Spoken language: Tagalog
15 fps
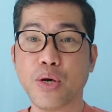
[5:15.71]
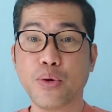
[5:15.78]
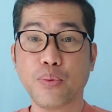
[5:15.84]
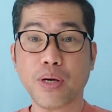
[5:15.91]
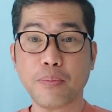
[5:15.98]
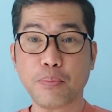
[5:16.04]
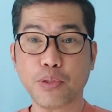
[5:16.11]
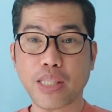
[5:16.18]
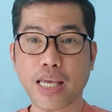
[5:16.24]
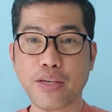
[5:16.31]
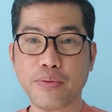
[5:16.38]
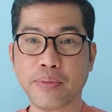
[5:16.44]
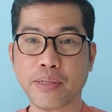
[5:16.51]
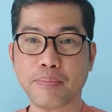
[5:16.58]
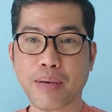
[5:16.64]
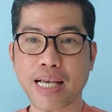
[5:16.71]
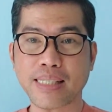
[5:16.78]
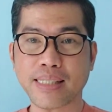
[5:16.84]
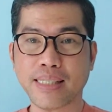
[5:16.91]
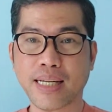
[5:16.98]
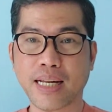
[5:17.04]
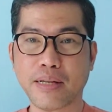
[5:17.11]
Huwag po tayo
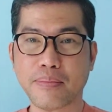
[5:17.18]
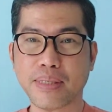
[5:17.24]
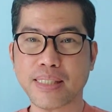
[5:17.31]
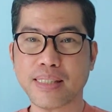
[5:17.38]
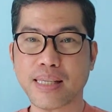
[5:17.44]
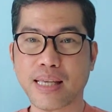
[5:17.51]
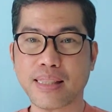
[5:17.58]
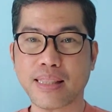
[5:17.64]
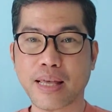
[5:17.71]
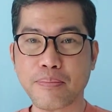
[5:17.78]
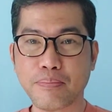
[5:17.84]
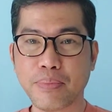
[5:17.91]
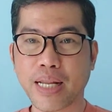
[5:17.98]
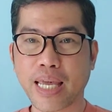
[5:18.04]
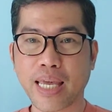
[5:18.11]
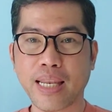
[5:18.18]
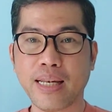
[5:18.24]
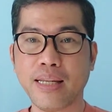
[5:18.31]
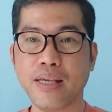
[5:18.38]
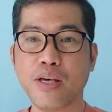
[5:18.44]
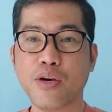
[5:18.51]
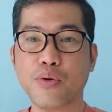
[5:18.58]
magbase na naman sa
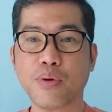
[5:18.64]
thumbnail,